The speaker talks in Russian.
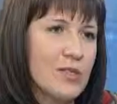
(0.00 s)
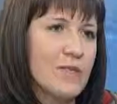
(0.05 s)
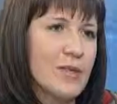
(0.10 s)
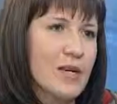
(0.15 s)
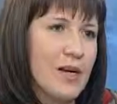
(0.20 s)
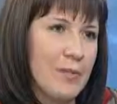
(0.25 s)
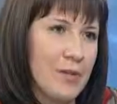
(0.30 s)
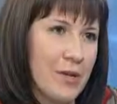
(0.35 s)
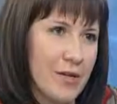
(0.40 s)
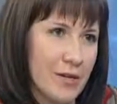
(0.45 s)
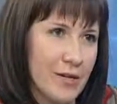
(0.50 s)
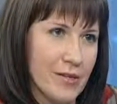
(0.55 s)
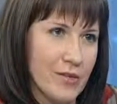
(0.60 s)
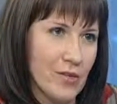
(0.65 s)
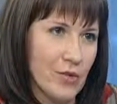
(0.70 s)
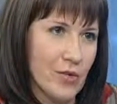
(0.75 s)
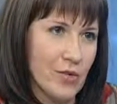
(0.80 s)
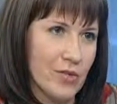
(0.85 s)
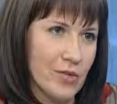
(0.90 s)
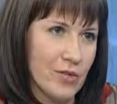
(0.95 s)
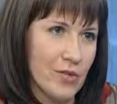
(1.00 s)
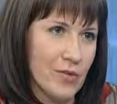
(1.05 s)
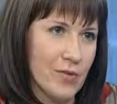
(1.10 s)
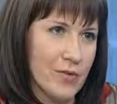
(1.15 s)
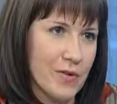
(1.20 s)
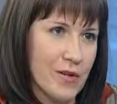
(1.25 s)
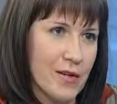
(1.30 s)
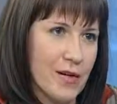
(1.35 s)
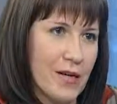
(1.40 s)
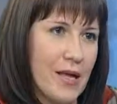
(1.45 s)
в благоприятных
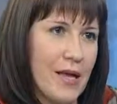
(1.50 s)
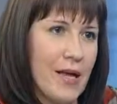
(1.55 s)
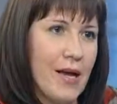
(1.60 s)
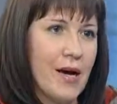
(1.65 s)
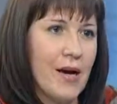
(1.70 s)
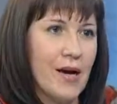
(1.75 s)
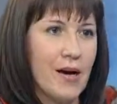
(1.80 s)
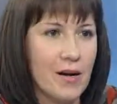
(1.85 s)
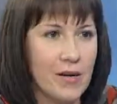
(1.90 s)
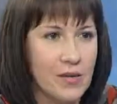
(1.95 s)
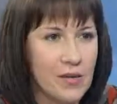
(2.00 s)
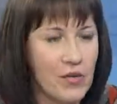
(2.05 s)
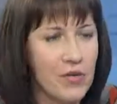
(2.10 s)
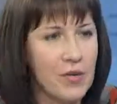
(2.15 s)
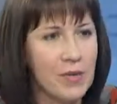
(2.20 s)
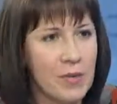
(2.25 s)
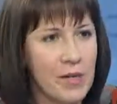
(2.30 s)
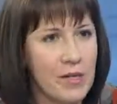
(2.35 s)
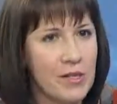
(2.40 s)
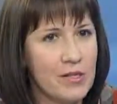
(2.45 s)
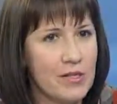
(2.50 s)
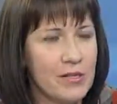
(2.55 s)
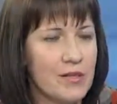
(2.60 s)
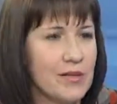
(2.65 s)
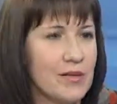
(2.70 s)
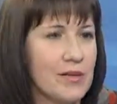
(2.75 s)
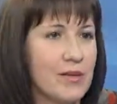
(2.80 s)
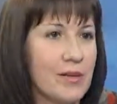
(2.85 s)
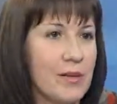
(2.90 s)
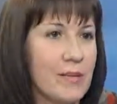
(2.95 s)
условиях. А, Но ну, опять
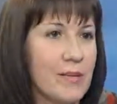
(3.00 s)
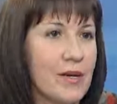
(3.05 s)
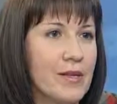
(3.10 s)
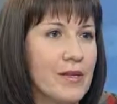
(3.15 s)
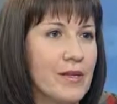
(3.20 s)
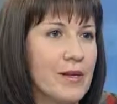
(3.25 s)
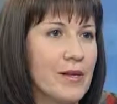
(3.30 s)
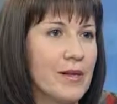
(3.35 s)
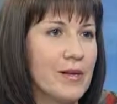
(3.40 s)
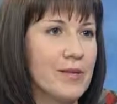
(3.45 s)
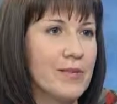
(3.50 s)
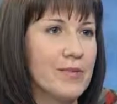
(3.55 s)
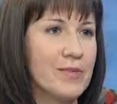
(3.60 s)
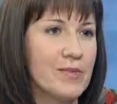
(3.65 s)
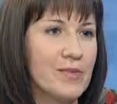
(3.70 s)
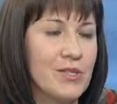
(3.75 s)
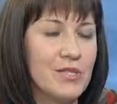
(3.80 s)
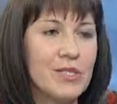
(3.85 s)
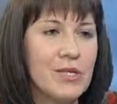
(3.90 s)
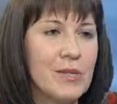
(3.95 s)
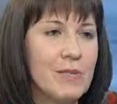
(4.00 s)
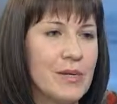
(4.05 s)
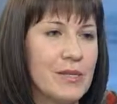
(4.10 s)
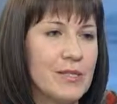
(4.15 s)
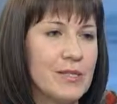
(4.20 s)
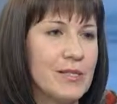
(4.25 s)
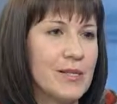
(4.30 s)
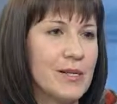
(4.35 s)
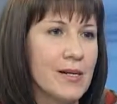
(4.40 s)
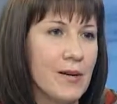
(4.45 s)
э, ребята не
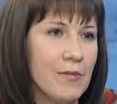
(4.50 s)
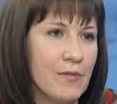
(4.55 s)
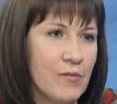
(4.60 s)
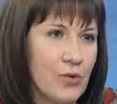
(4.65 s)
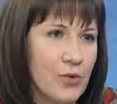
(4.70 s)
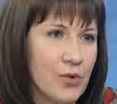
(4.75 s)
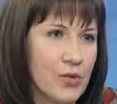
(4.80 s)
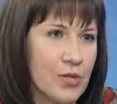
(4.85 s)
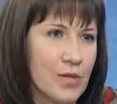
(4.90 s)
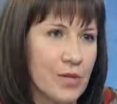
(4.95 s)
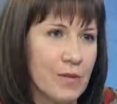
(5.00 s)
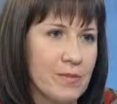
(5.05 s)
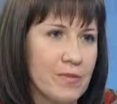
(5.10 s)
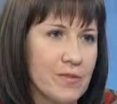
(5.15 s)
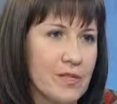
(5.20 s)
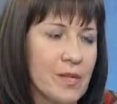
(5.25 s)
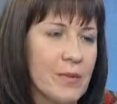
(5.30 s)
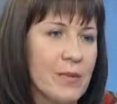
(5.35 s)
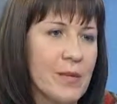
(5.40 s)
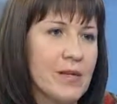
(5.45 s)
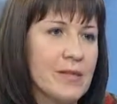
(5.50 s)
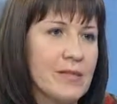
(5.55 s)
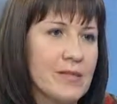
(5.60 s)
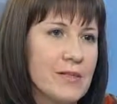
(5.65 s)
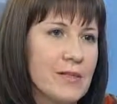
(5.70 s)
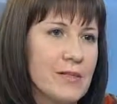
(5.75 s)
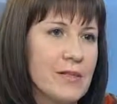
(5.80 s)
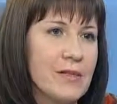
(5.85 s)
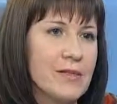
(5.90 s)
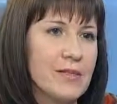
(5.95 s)
стремятся за комфортом,
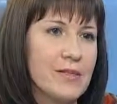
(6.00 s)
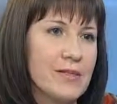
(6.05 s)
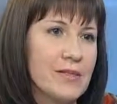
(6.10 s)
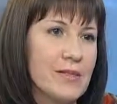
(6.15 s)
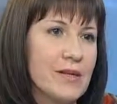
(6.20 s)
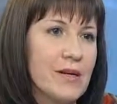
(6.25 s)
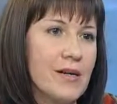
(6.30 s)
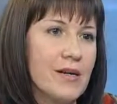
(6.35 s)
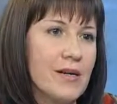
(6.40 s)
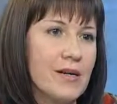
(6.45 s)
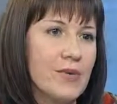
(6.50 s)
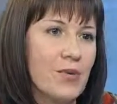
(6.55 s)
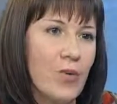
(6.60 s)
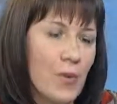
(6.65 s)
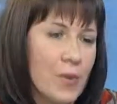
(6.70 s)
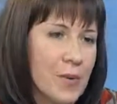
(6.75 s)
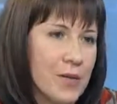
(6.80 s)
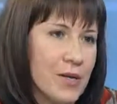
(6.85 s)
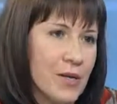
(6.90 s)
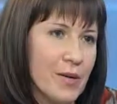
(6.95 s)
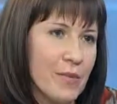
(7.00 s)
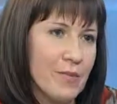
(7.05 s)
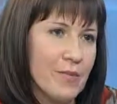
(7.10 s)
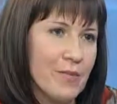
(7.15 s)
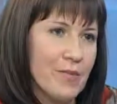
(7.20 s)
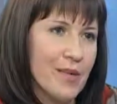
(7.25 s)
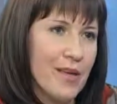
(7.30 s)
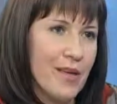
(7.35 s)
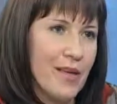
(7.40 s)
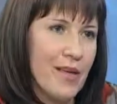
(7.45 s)
стремятся за опытом
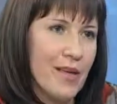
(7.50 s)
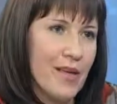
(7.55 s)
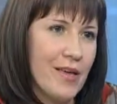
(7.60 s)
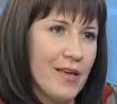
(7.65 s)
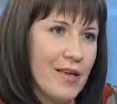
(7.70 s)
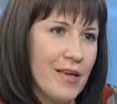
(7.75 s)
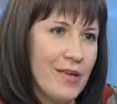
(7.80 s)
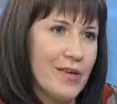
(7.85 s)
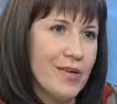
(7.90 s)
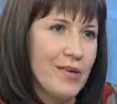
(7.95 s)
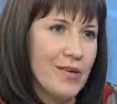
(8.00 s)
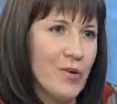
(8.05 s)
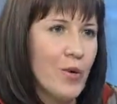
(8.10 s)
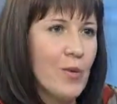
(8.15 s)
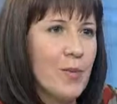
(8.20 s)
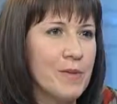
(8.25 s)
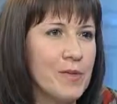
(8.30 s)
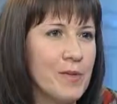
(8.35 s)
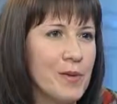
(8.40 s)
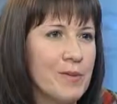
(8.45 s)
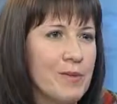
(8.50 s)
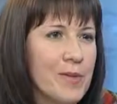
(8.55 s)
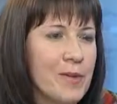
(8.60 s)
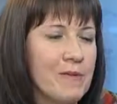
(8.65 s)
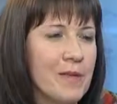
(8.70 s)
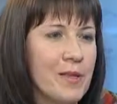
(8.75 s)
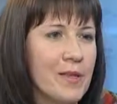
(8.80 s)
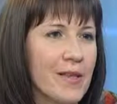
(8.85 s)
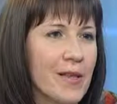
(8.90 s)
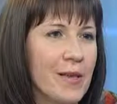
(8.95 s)
и опытом,
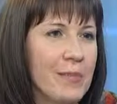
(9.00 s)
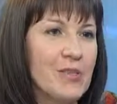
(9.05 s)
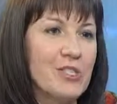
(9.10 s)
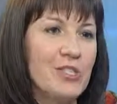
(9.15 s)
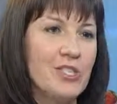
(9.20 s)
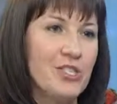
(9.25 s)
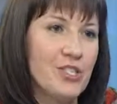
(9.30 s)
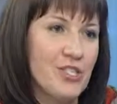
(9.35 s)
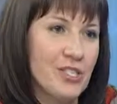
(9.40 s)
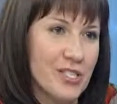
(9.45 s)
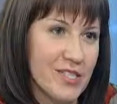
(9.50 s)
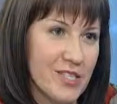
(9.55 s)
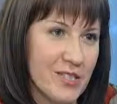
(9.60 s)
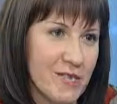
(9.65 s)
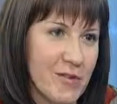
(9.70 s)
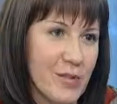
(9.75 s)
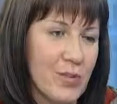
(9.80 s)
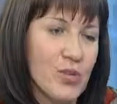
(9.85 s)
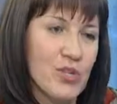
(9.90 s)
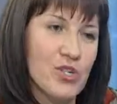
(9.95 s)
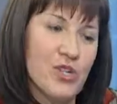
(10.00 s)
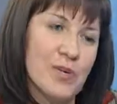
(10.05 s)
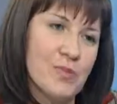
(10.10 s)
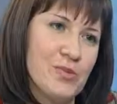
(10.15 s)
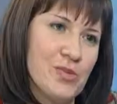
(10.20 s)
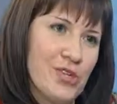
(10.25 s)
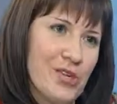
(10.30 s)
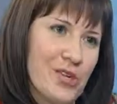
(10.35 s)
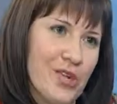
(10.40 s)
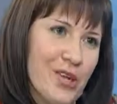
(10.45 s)
наверное, межличностного больше
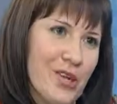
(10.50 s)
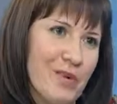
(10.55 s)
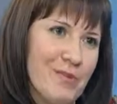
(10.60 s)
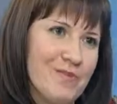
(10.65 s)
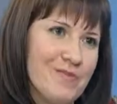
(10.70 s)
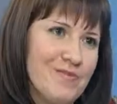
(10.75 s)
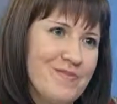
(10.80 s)
общения.